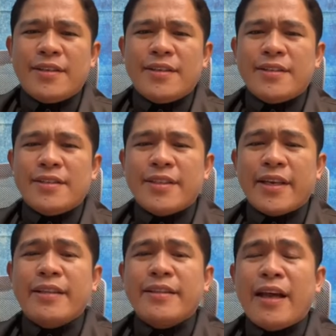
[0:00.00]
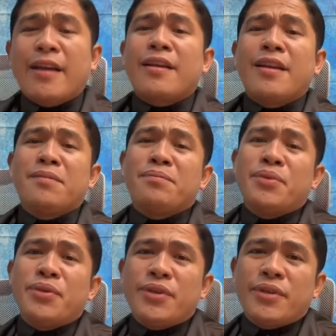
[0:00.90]
Uh, secondary
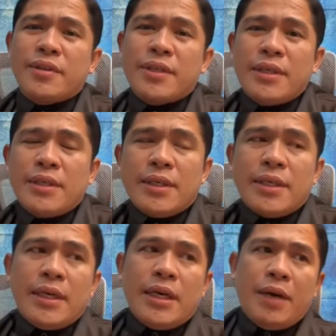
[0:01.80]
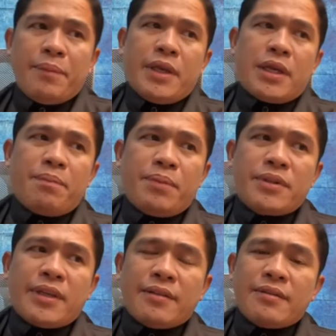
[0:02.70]
lang po yun. Ang
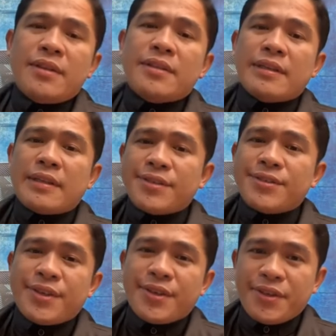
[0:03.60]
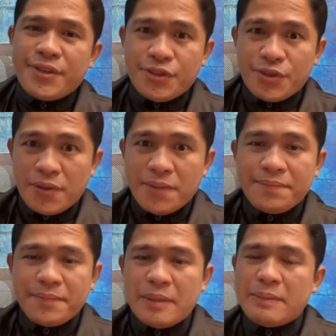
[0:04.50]
pinaka-importante, nagtatag si
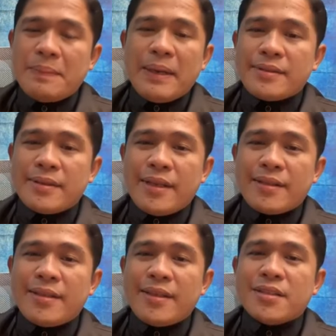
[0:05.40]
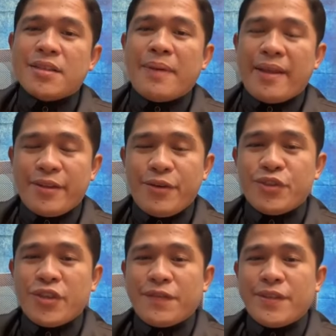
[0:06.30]
Kristo. Ah, Mababasa natin yan sa
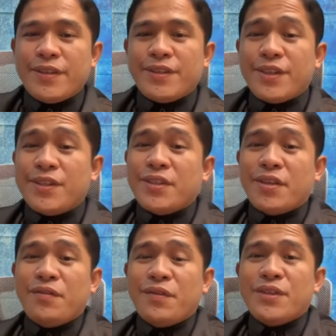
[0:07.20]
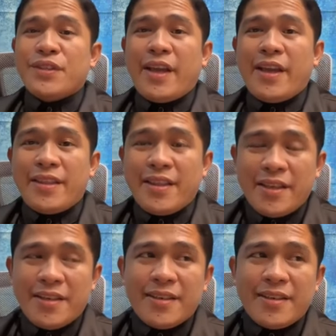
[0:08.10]
Matthew chapter 16 verse
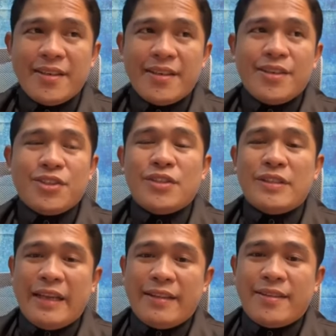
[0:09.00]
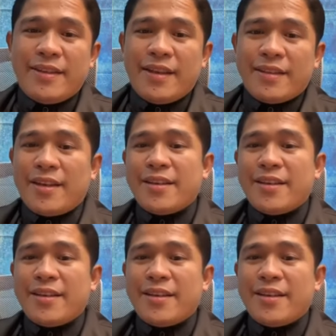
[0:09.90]
18 to 19.